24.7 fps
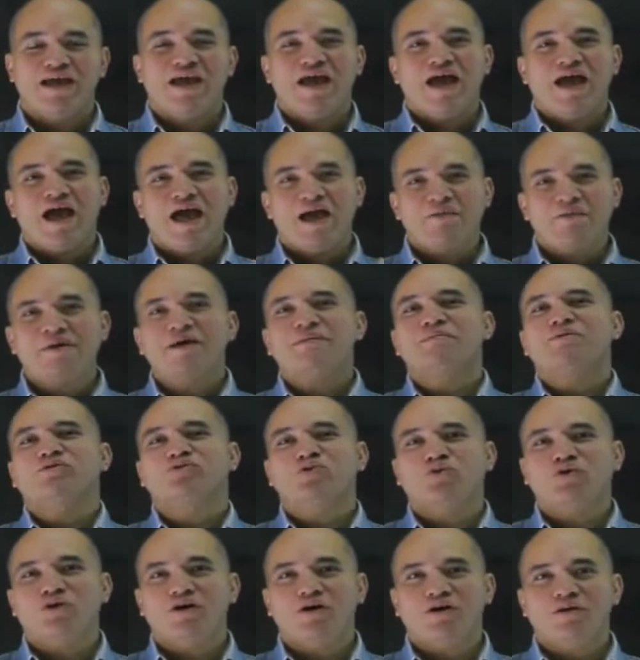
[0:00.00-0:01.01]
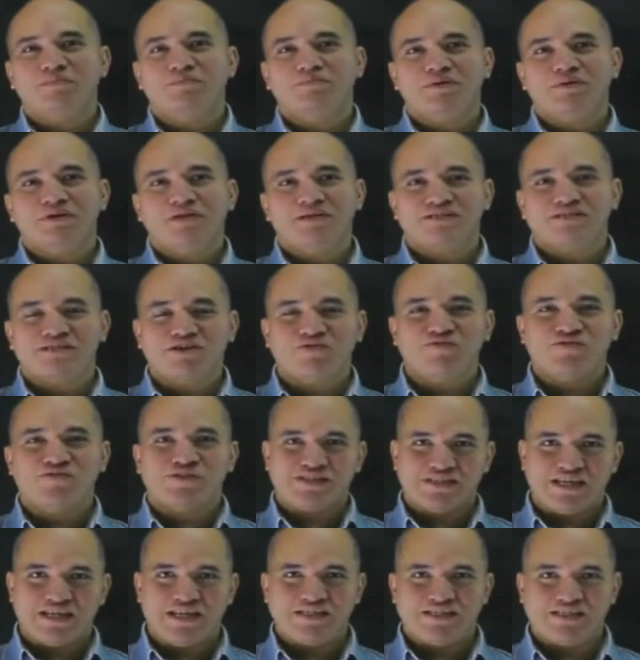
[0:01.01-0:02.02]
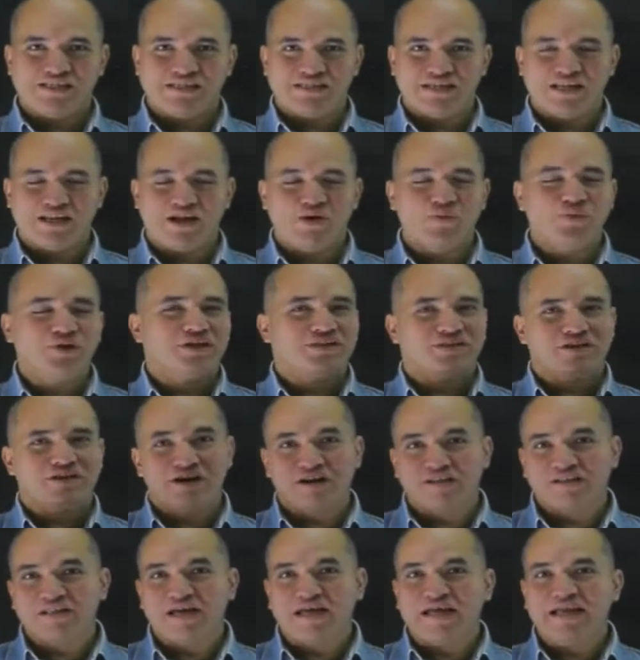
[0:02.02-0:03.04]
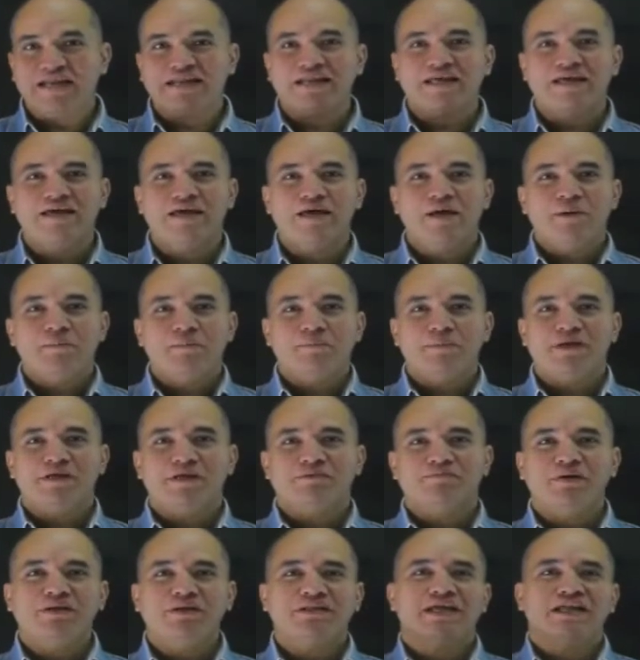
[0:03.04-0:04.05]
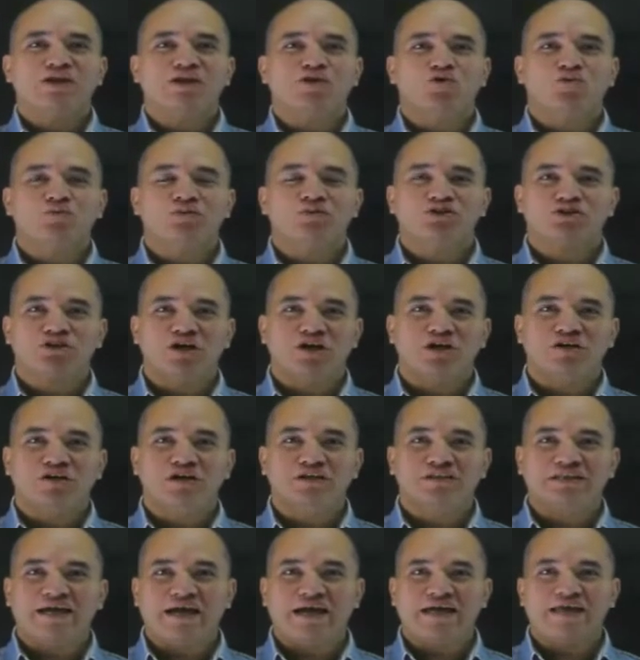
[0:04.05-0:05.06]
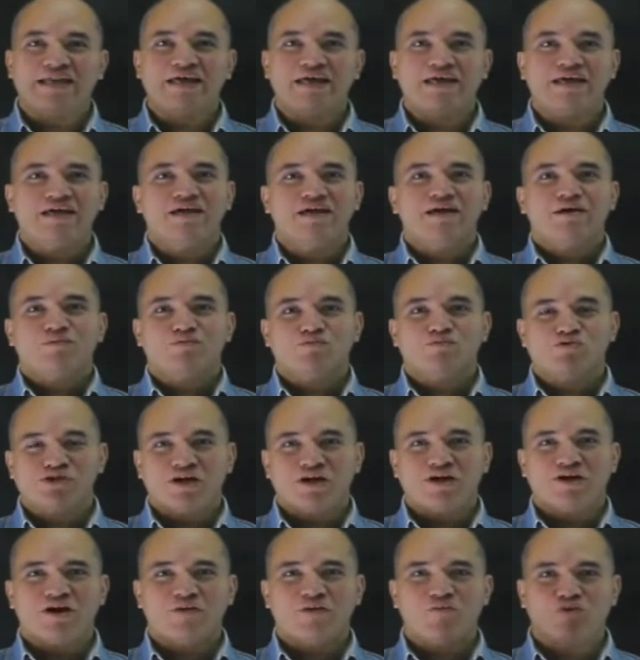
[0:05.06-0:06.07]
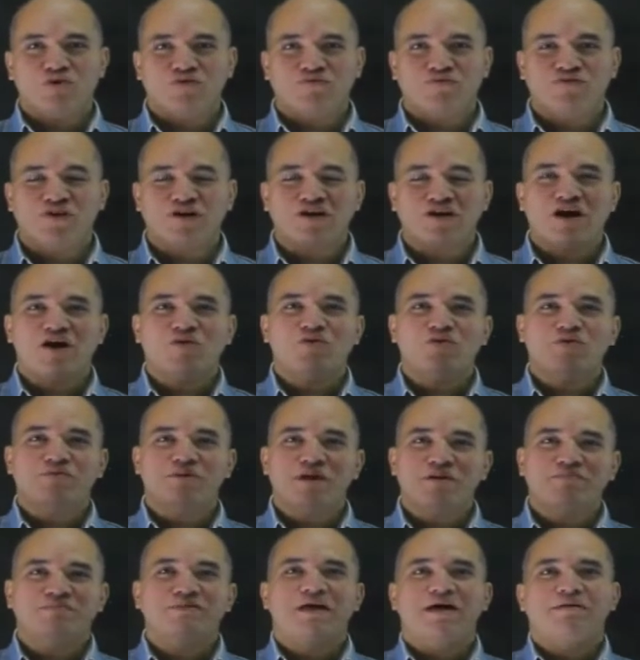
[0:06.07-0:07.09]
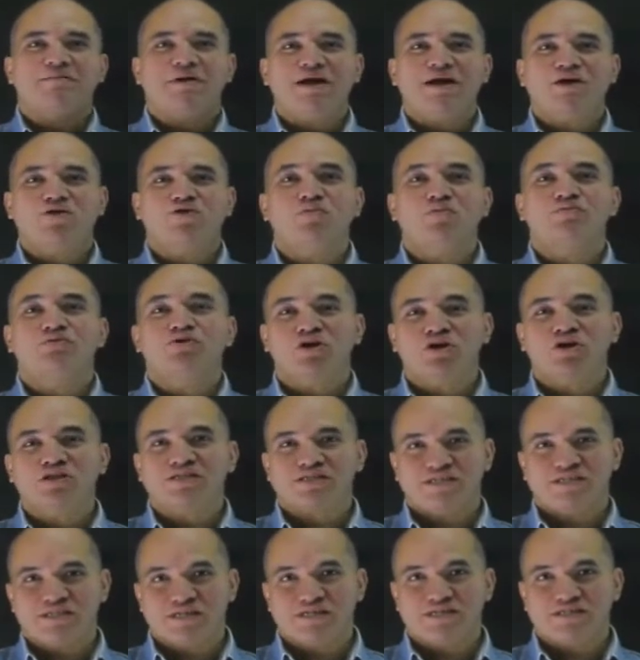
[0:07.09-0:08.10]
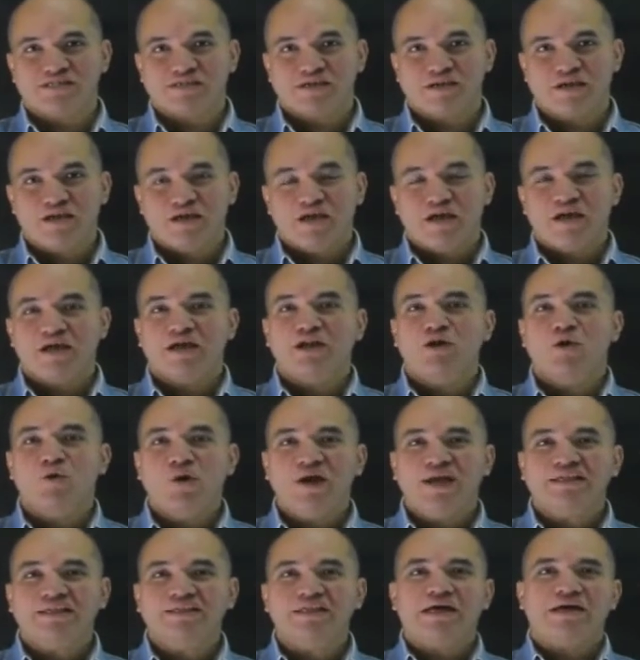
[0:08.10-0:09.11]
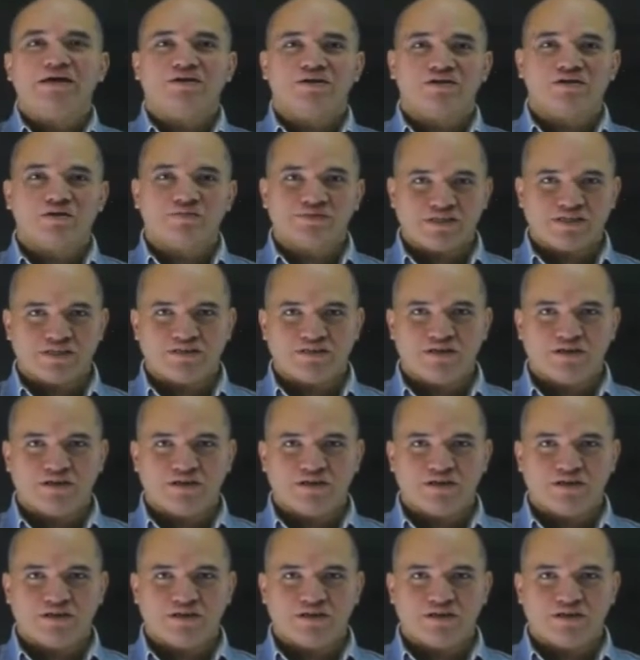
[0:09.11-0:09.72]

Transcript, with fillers: حبايبي طلاب الصف الثالث الثانوي النهاردة احنا بنتمنى ليكم ان شاء الله تعالى مذاكرة موفقة وبنبدأ معاكم يونت 6 الوحدة رقم 6